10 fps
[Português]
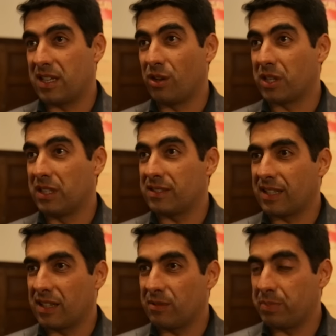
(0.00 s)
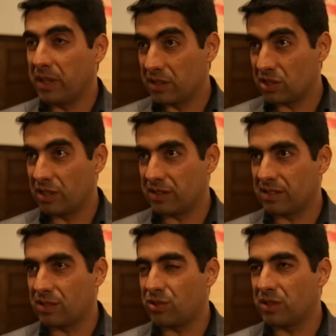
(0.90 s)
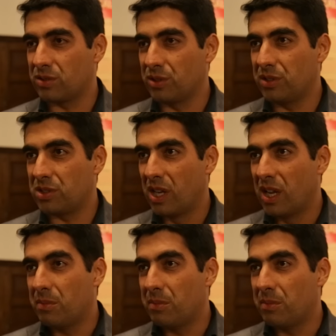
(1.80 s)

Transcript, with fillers: que é organizada pelas nossas associações,